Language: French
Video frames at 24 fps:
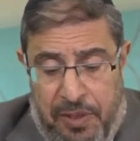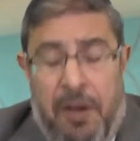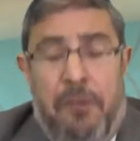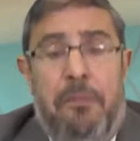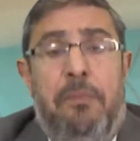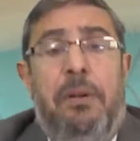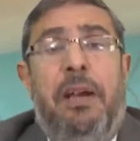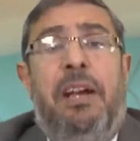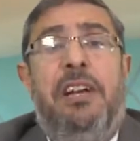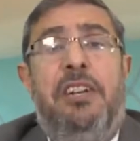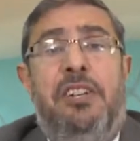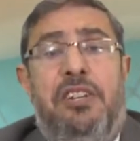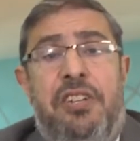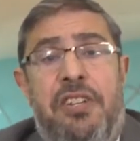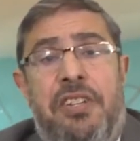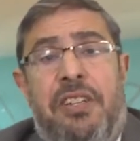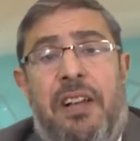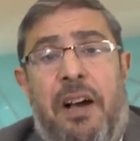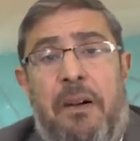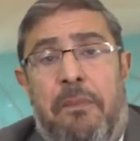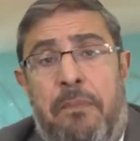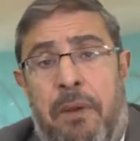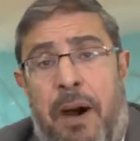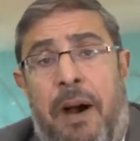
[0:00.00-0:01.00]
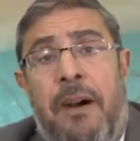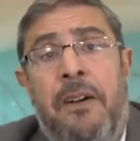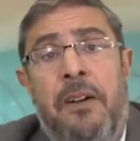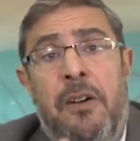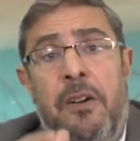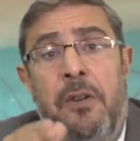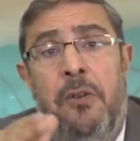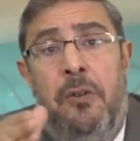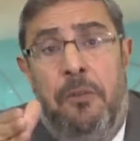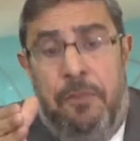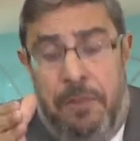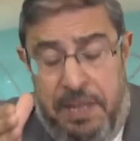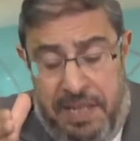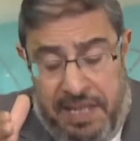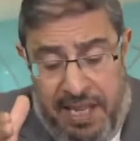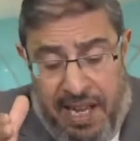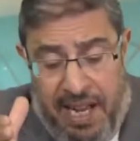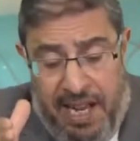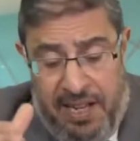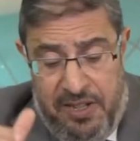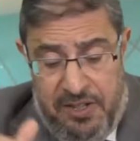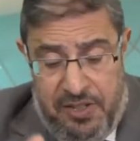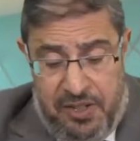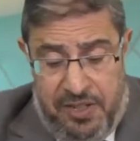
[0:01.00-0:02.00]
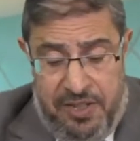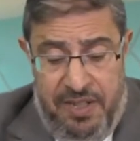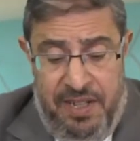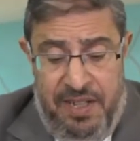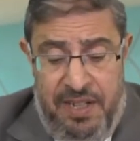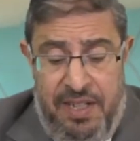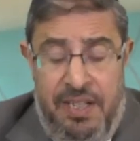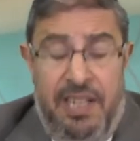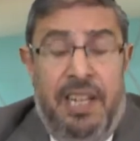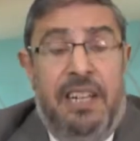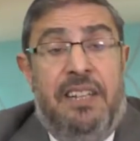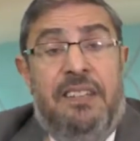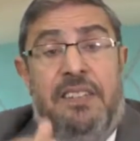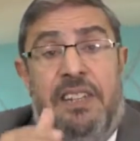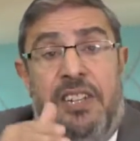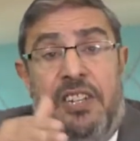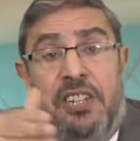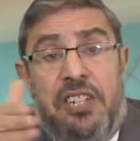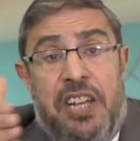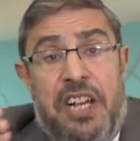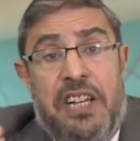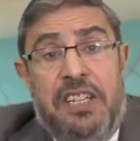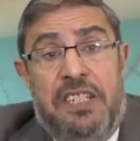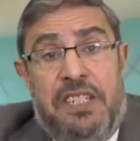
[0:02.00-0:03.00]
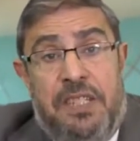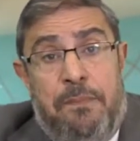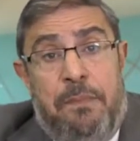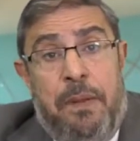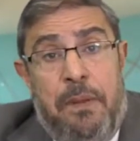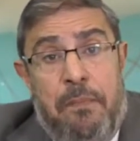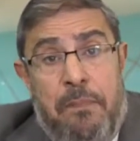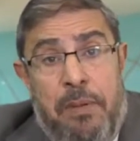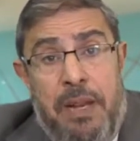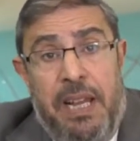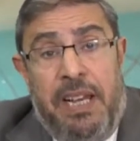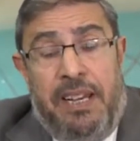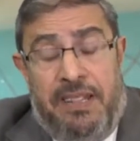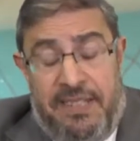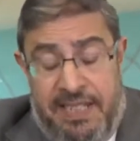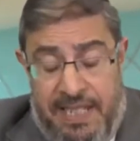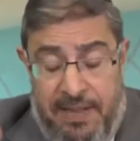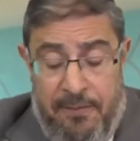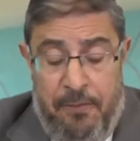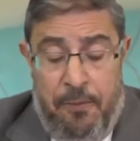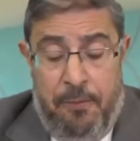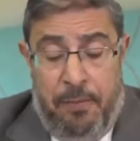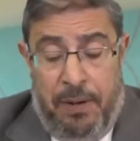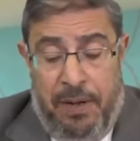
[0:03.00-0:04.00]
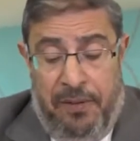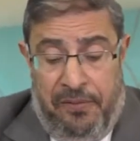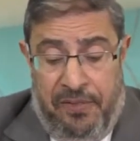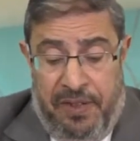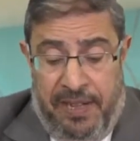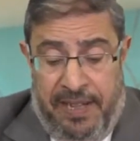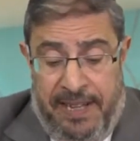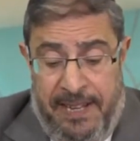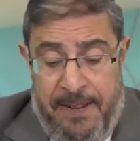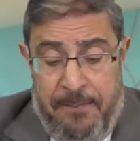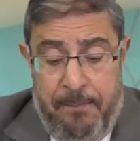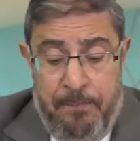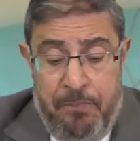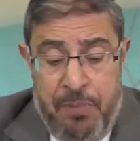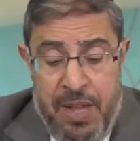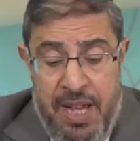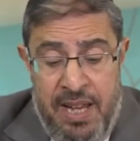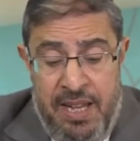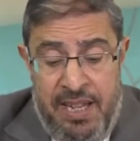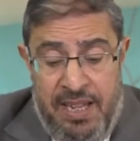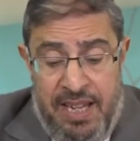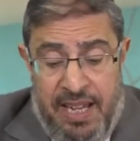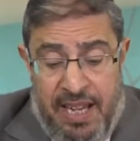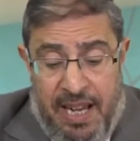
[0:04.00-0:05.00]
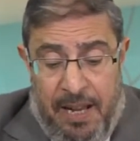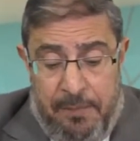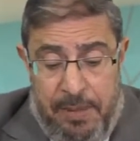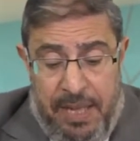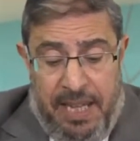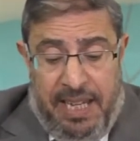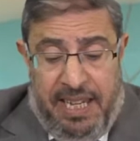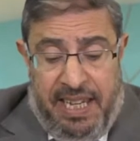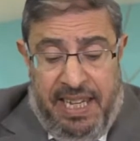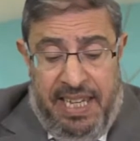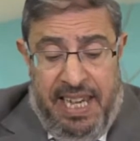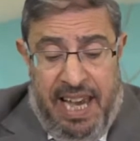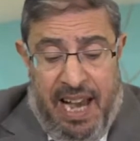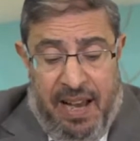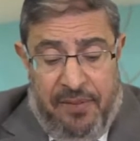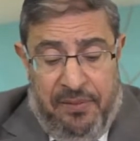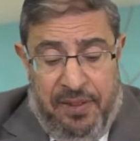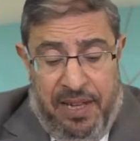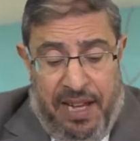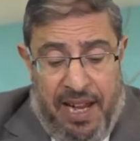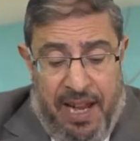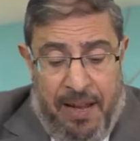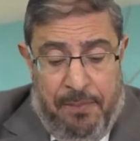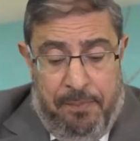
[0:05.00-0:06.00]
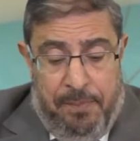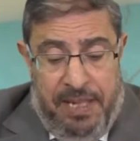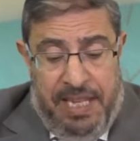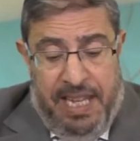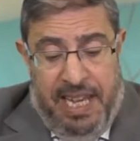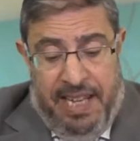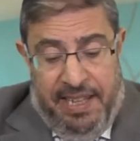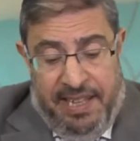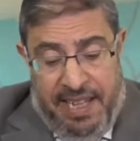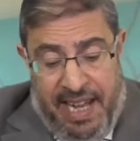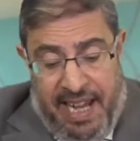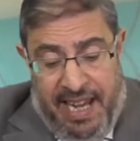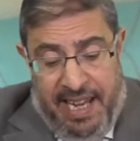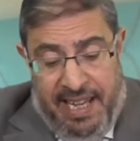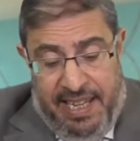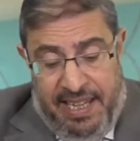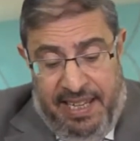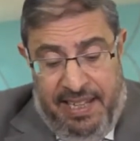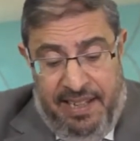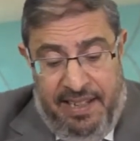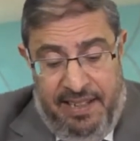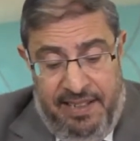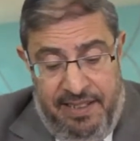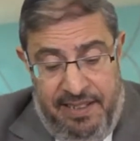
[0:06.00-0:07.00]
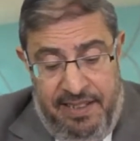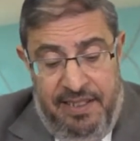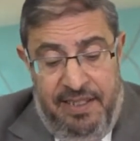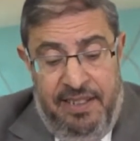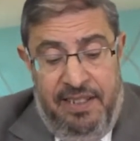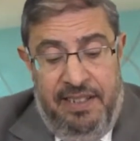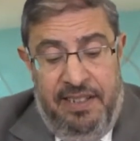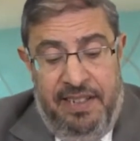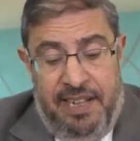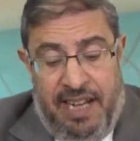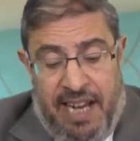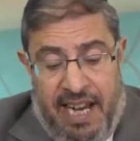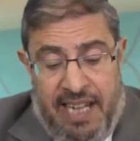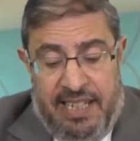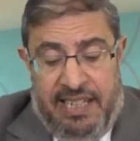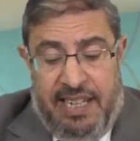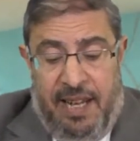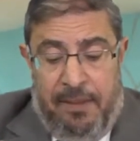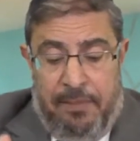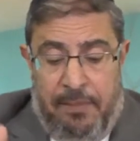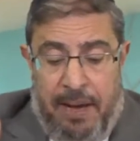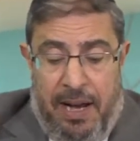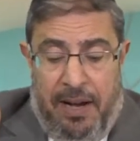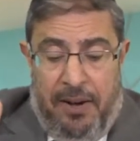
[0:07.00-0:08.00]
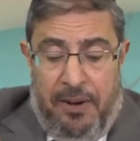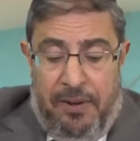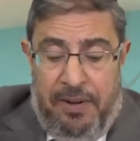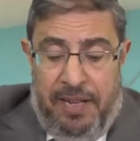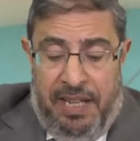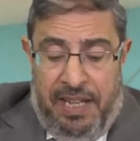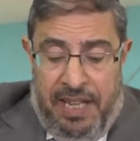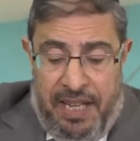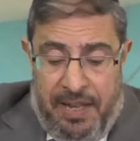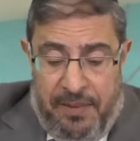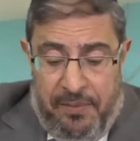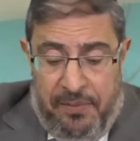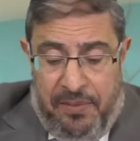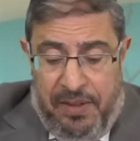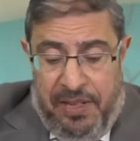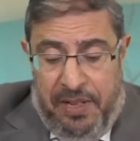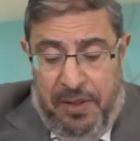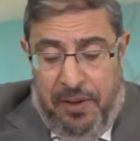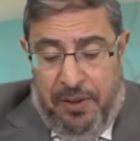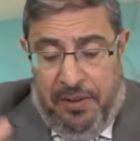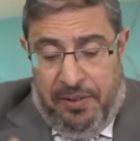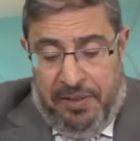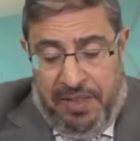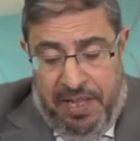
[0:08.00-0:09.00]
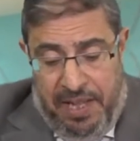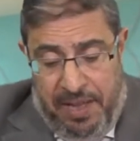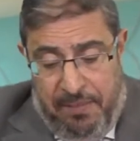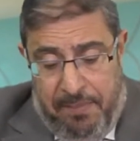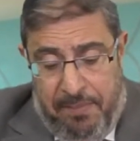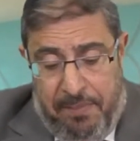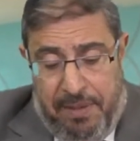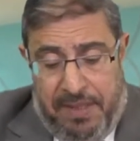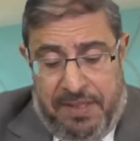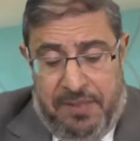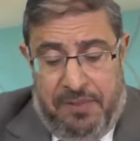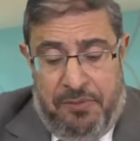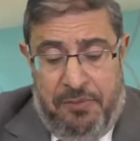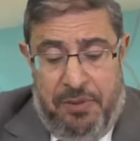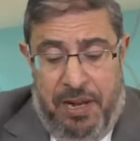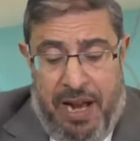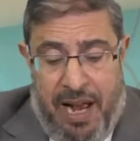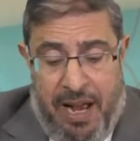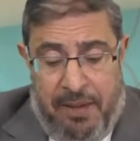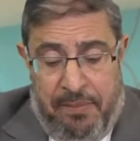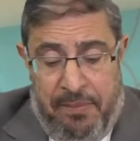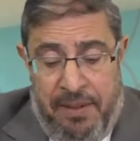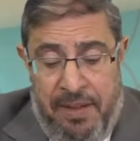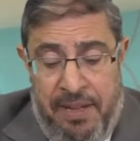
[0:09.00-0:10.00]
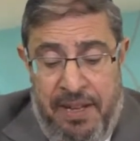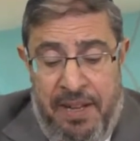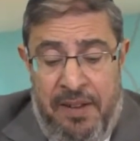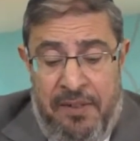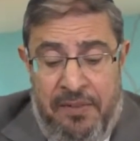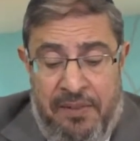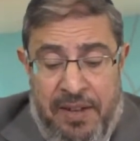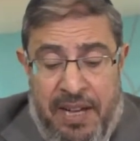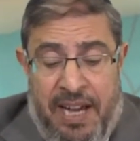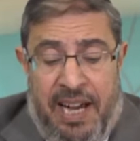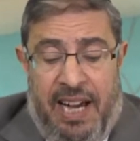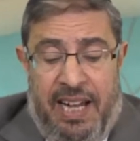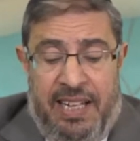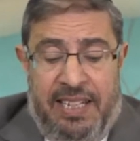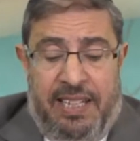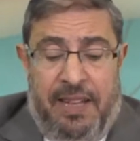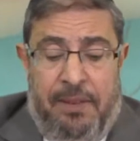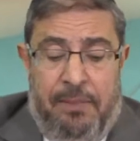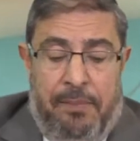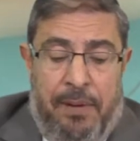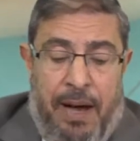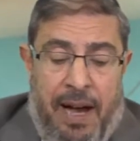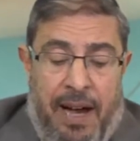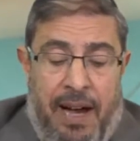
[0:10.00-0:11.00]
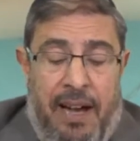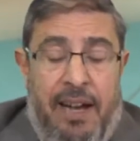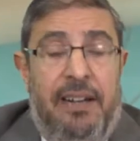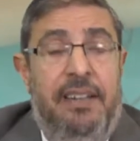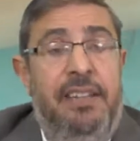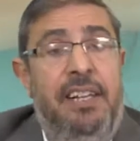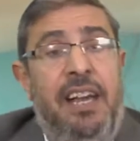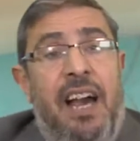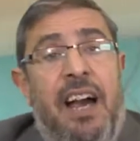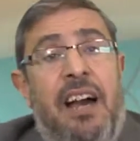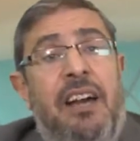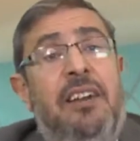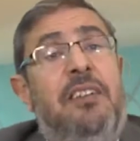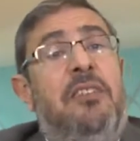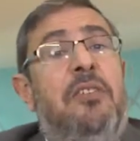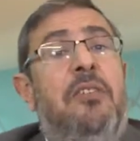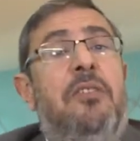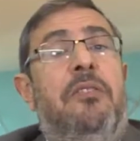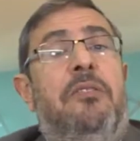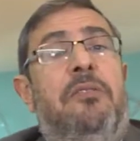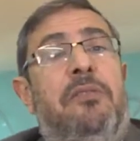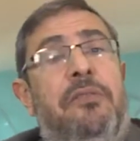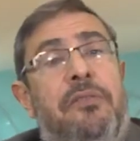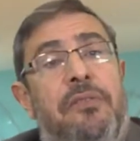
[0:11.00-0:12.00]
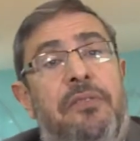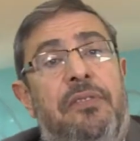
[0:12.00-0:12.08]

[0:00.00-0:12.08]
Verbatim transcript: Dans Bereshit Rabba, le Midrash, l'exégèse biblique si vous préférez, Rabbi Chia et Rabbi Yanaï, Chadamar Olim, Yordim, Basulam, Chadamar Yaakov.